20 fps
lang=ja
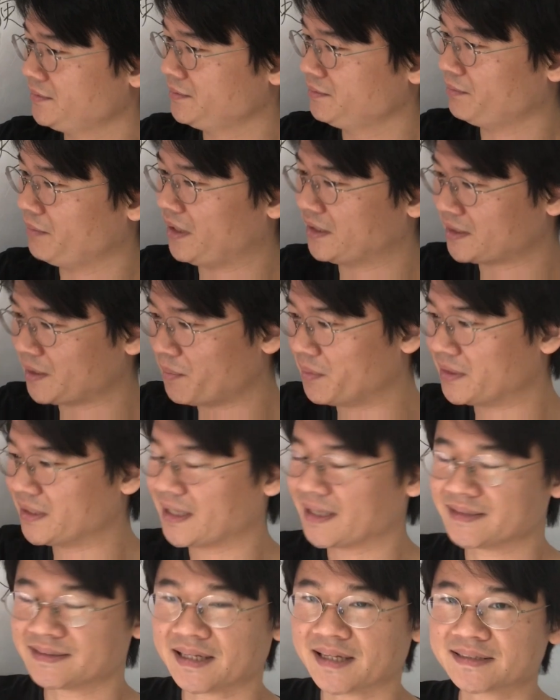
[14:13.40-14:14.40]
まあ、頭の
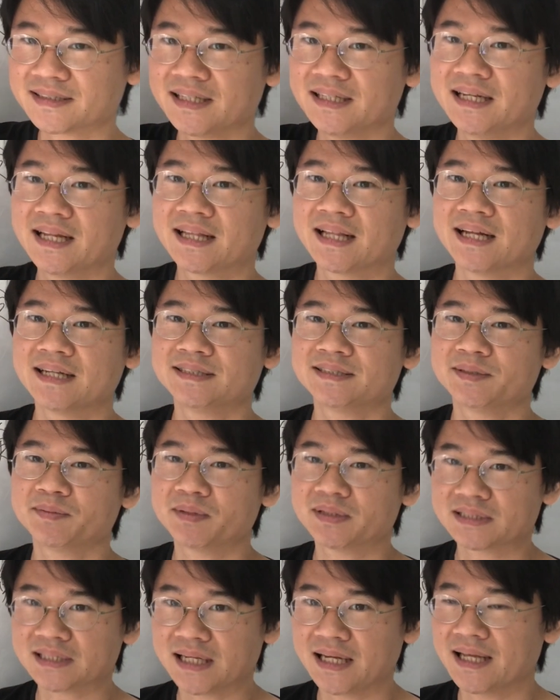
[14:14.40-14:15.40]
中にたくさん入れたりして
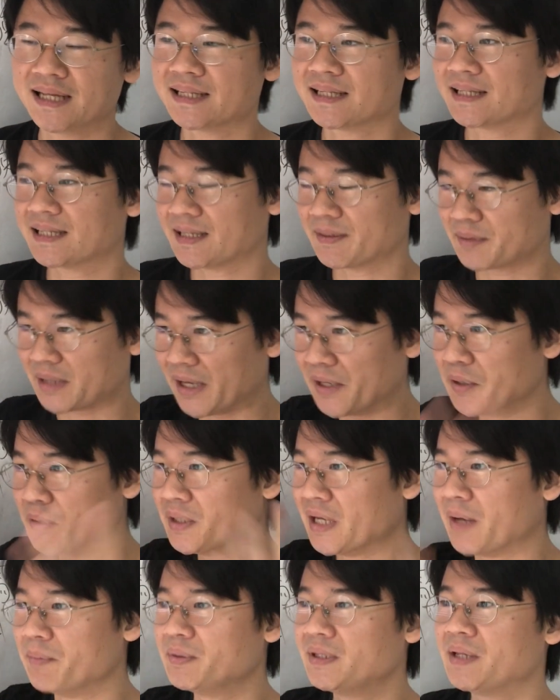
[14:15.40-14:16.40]
ましたね。大量
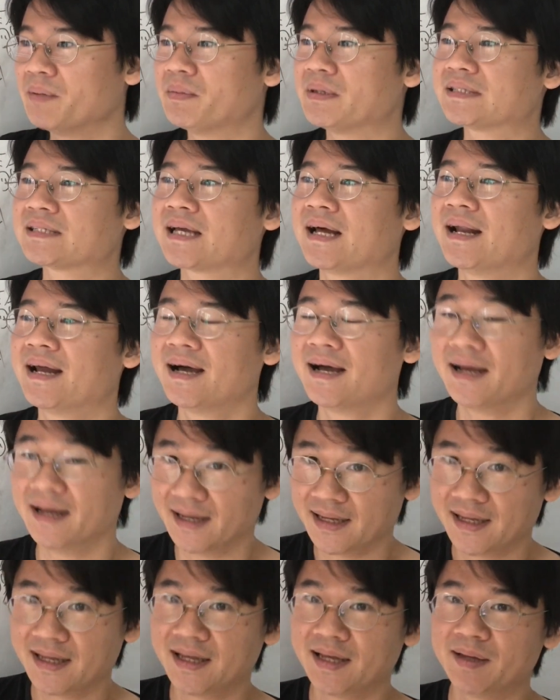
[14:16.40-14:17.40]
に浴びてますか
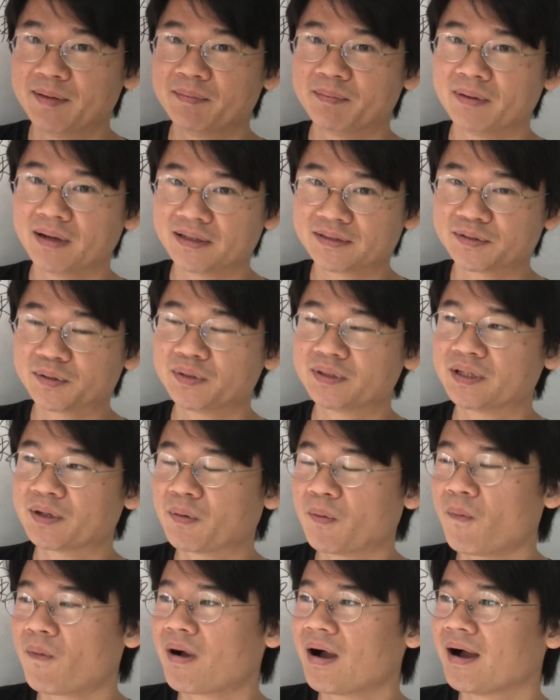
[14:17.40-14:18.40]
ら、まあ、そういった
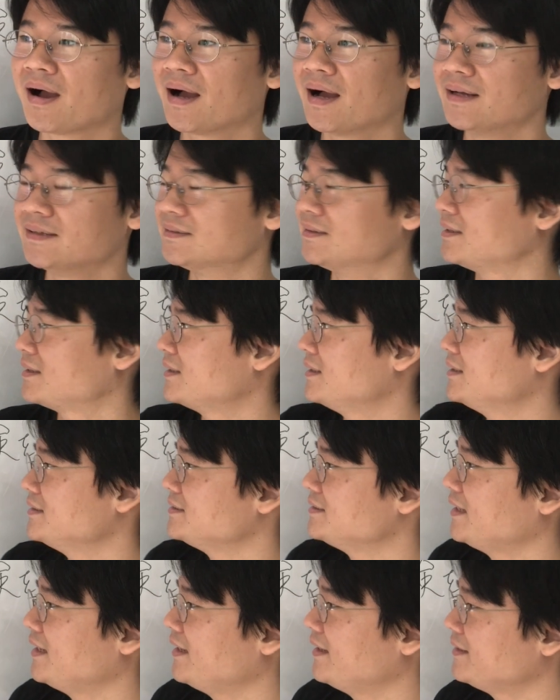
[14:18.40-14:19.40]
五感があるわけで
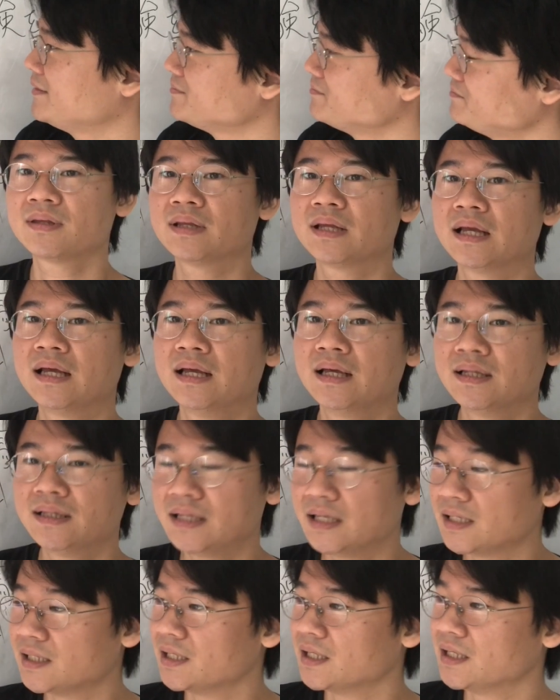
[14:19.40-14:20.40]
すね。
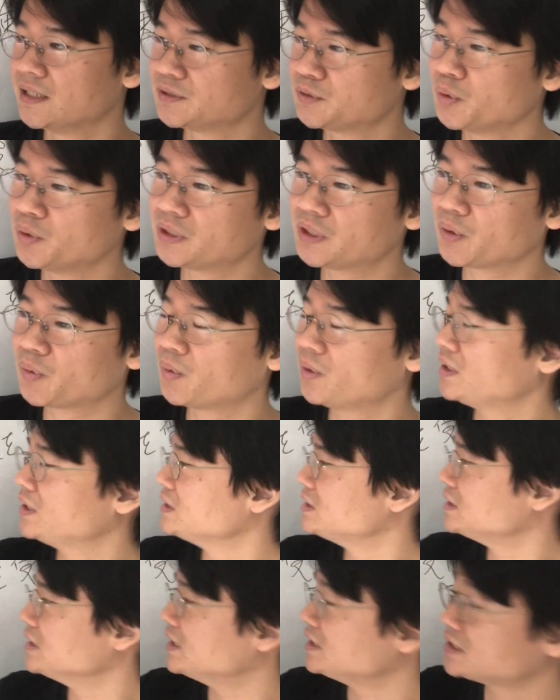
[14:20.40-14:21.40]
で、そういった子はで
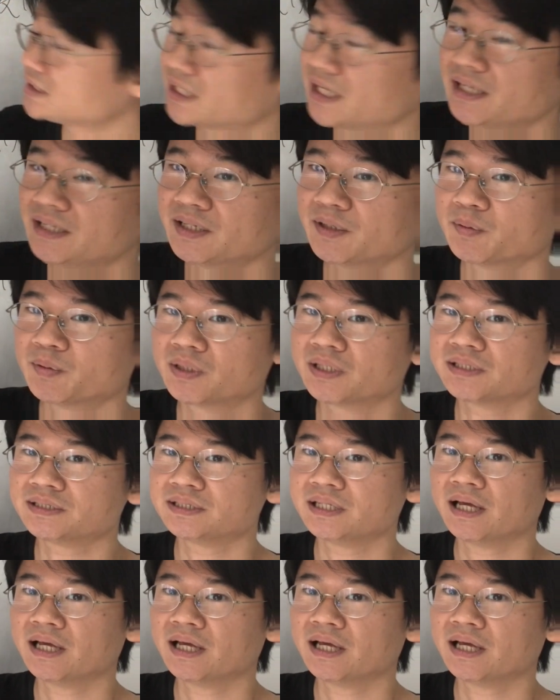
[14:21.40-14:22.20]
すね、試験でもです